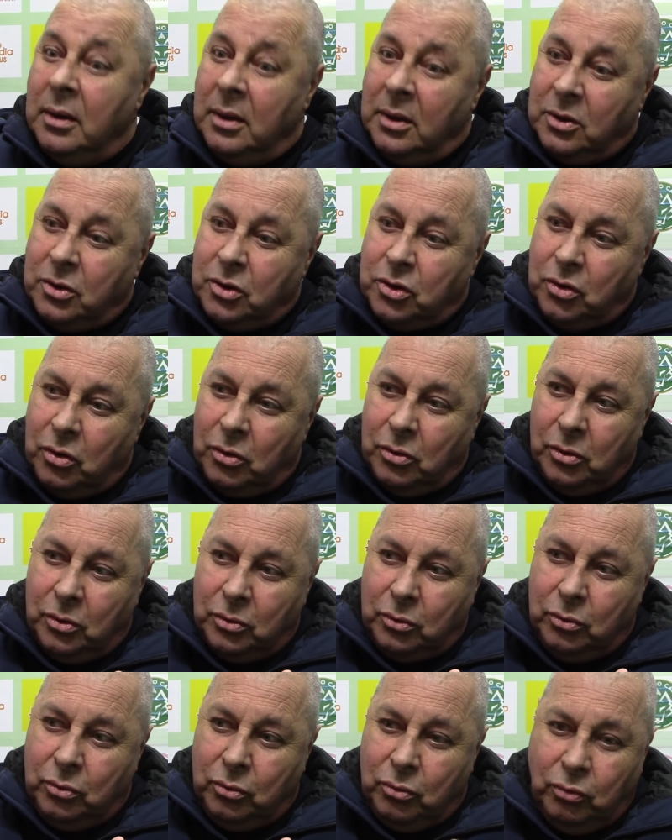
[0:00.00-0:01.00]

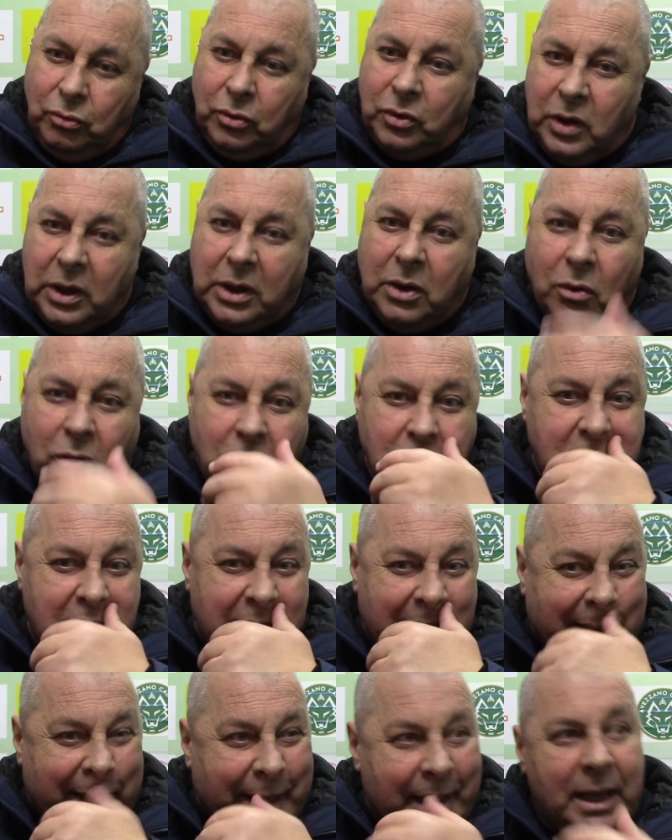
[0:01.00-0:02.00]
sono tutte cose
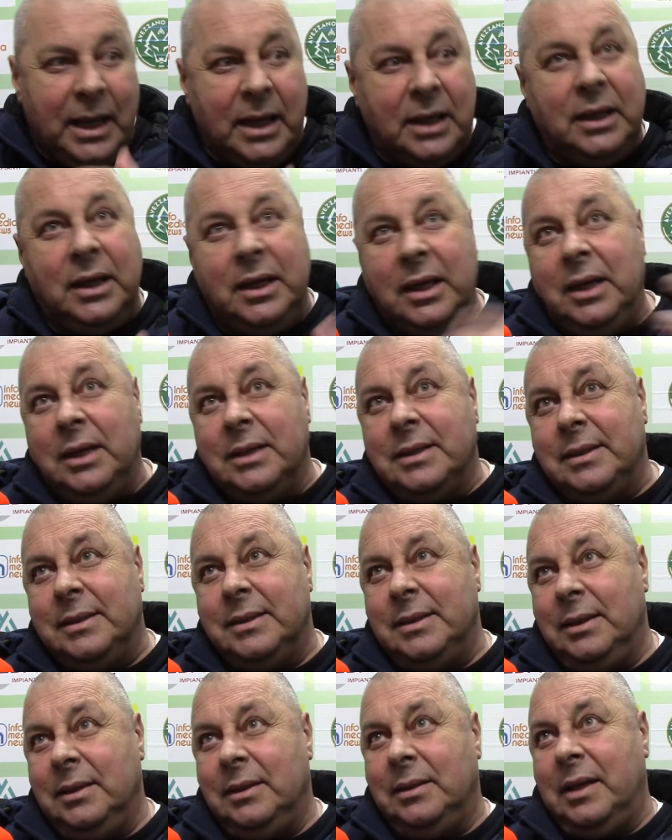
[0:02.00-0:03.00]
che chi
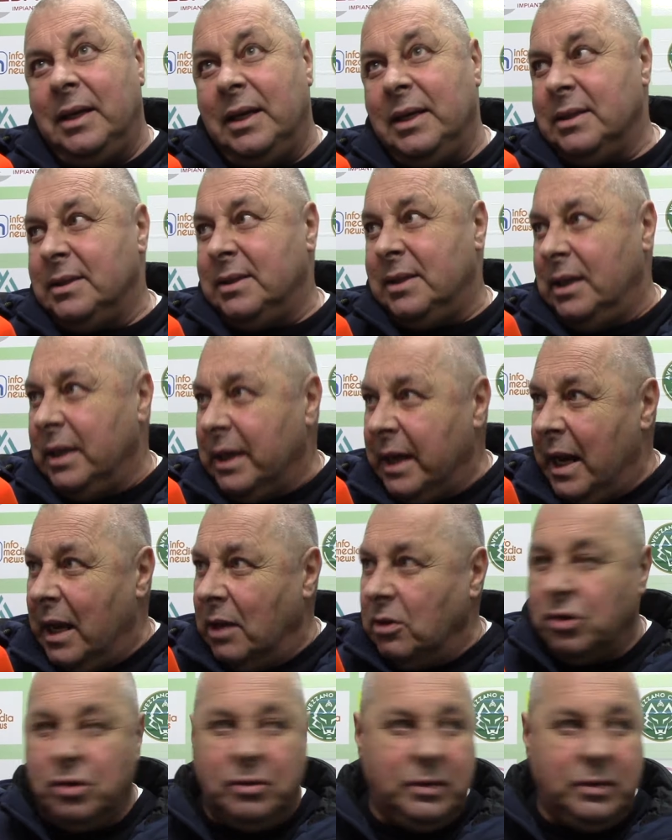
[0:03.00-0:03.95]
si interessa di calcio,